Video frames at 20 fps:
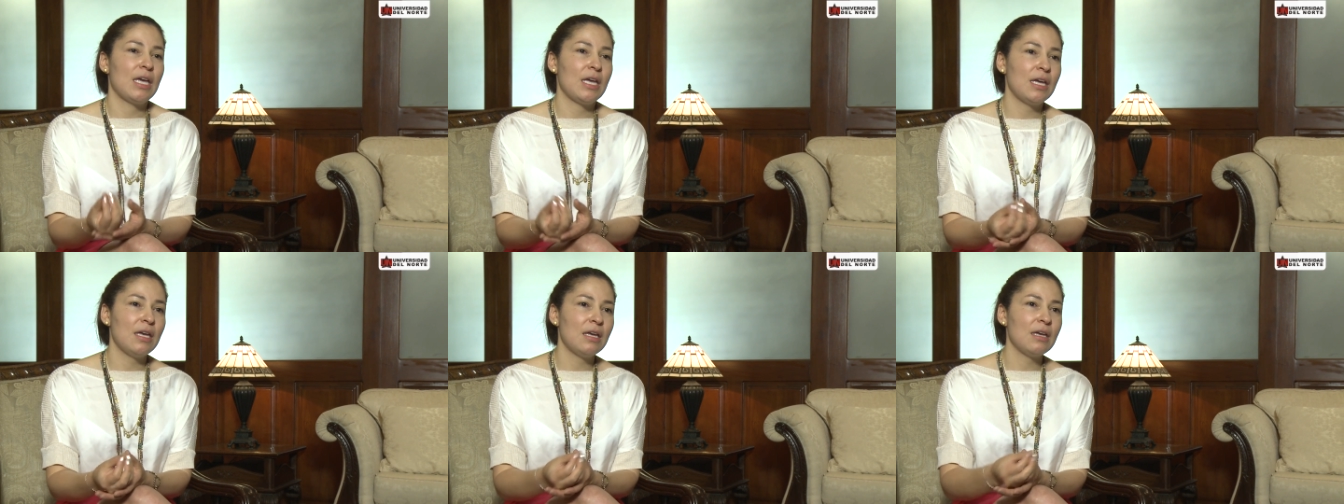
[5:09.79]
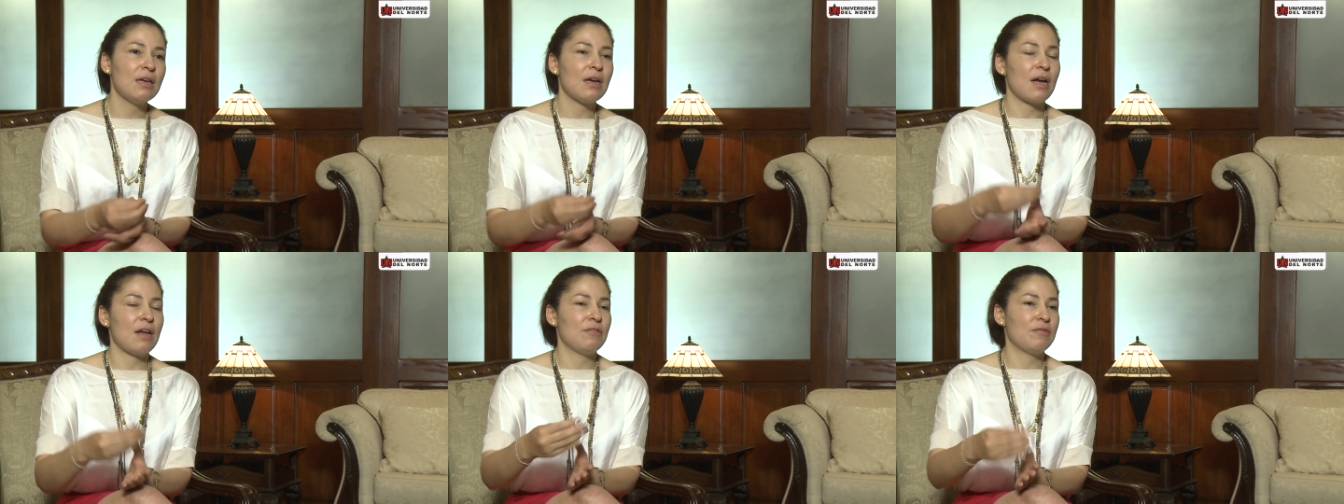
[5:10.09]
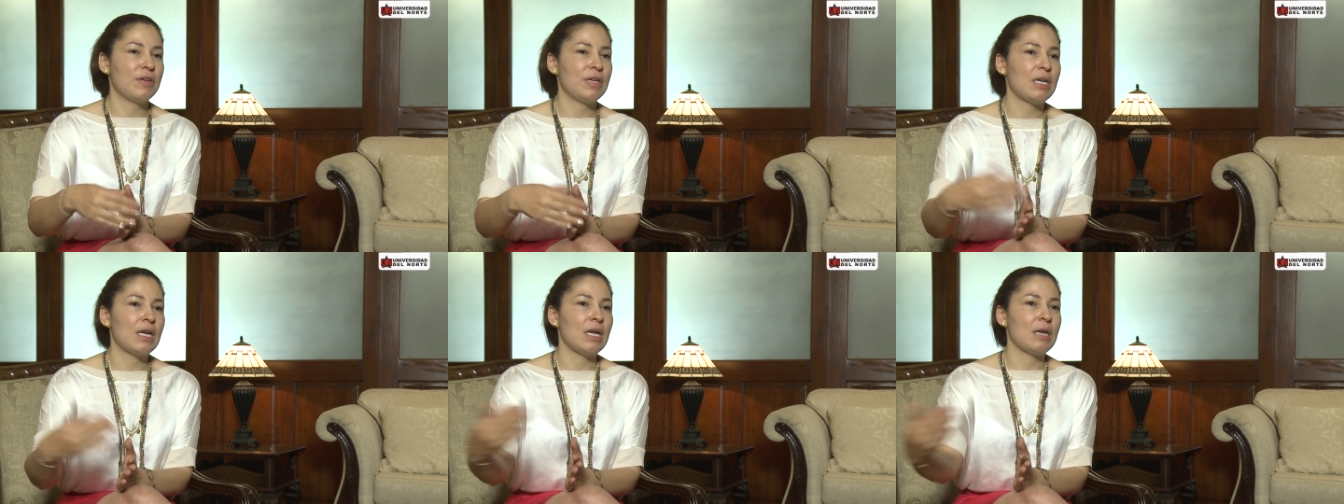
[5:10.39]
y
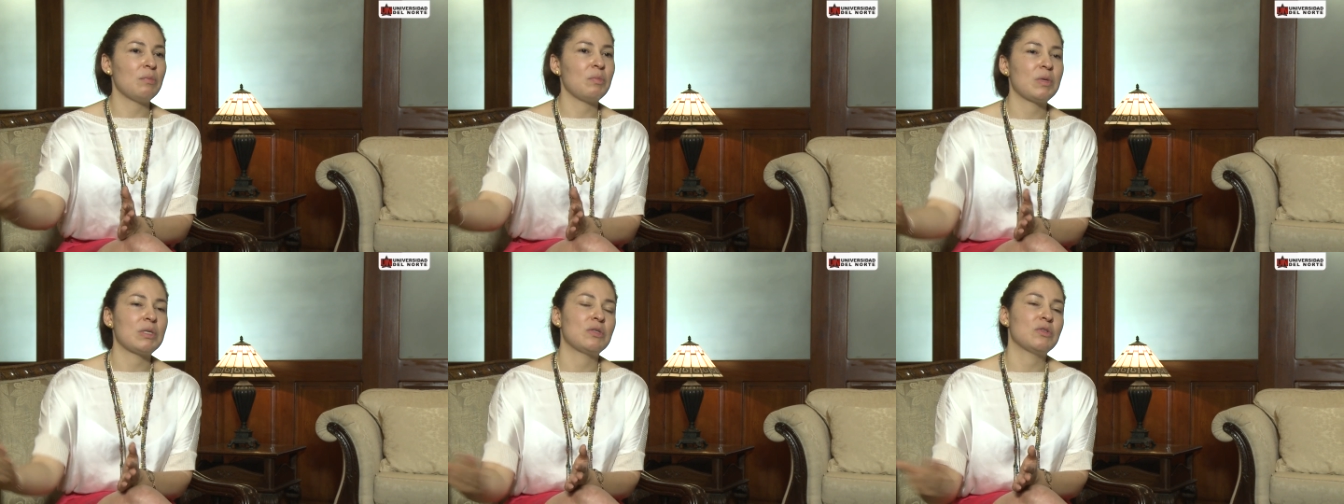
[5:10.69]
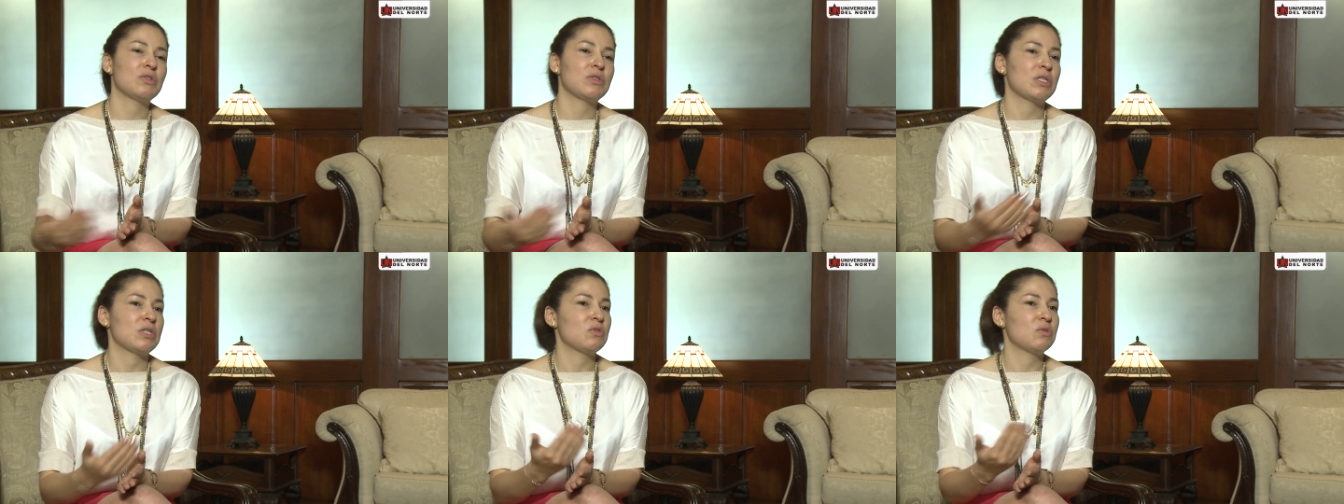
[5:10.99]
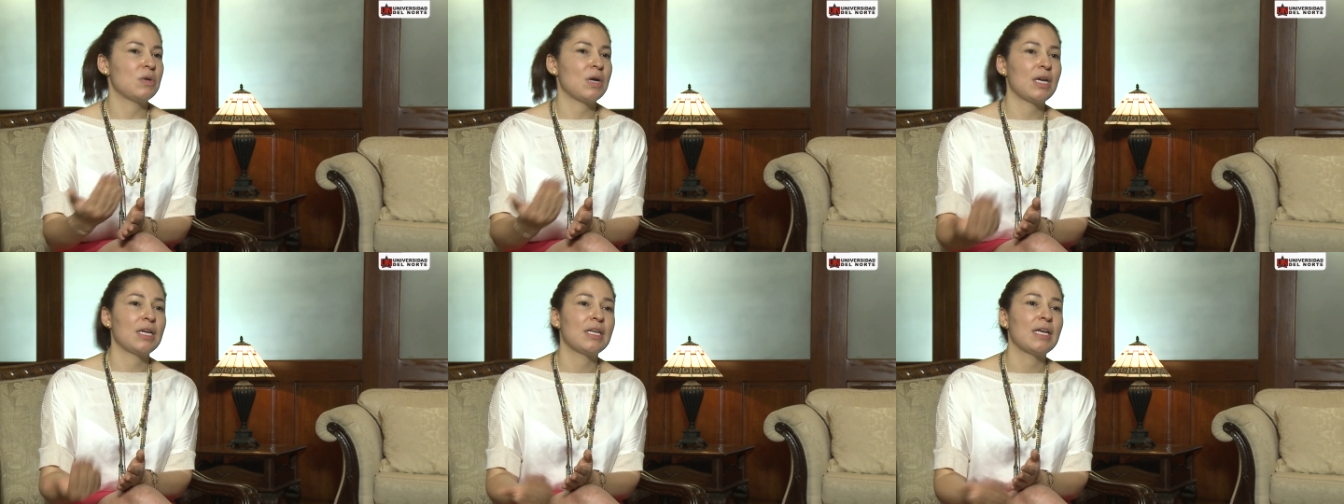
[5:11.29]
al final, pues no sé,
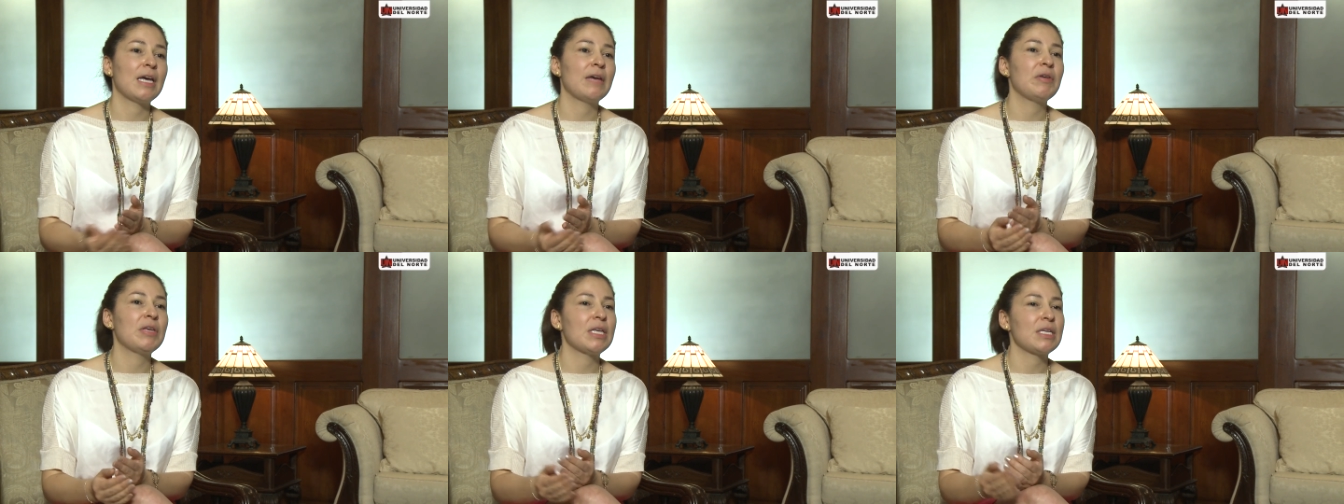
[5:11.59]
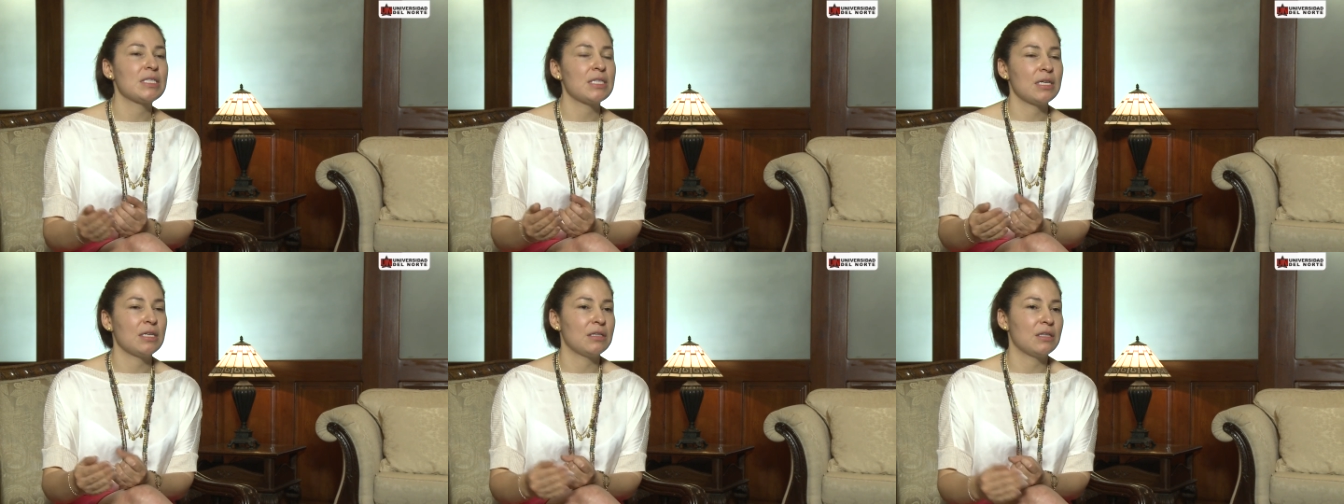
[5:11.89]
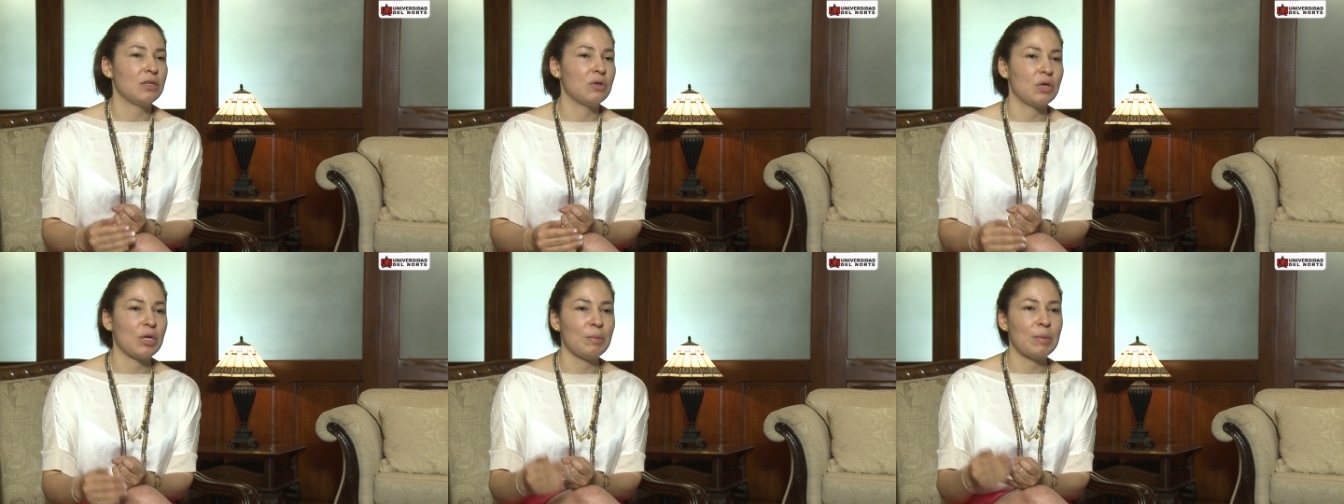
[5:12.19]
su calidad de vida se
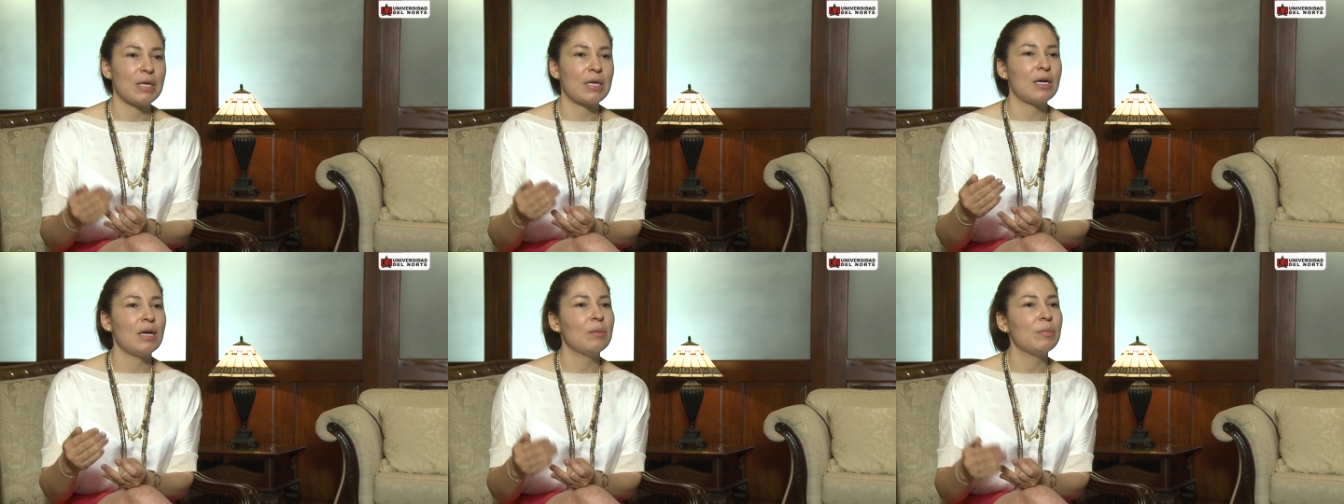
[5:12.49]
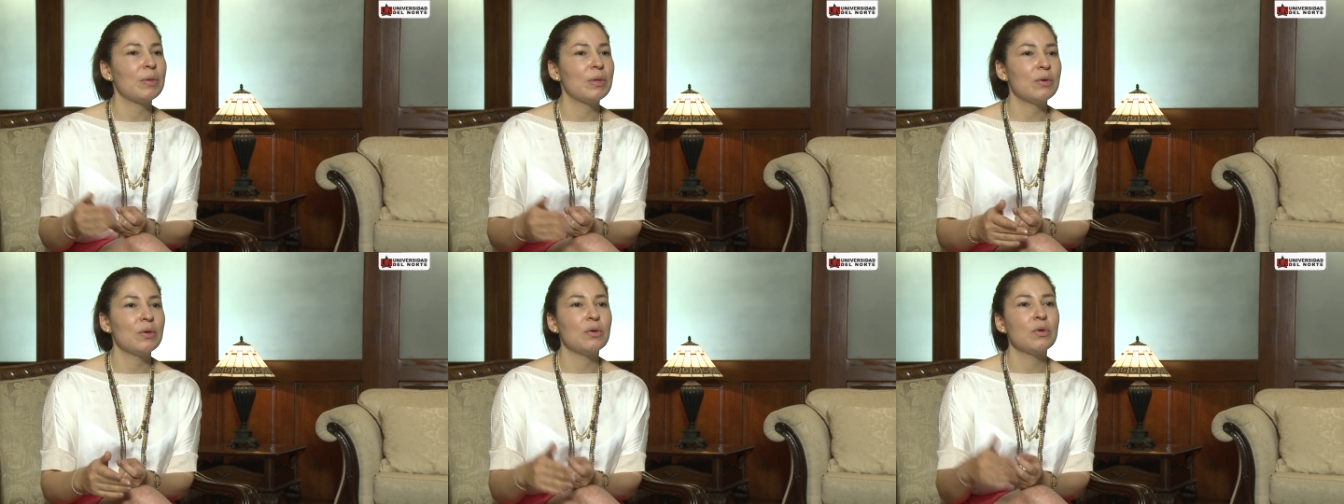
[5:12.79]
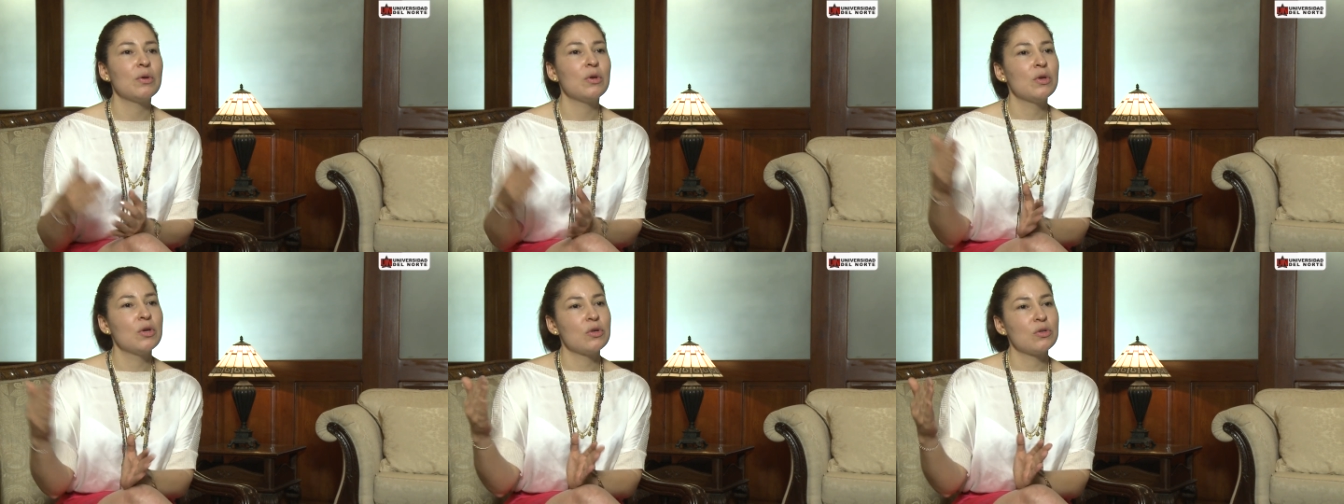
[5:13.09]
deteriora más rápido,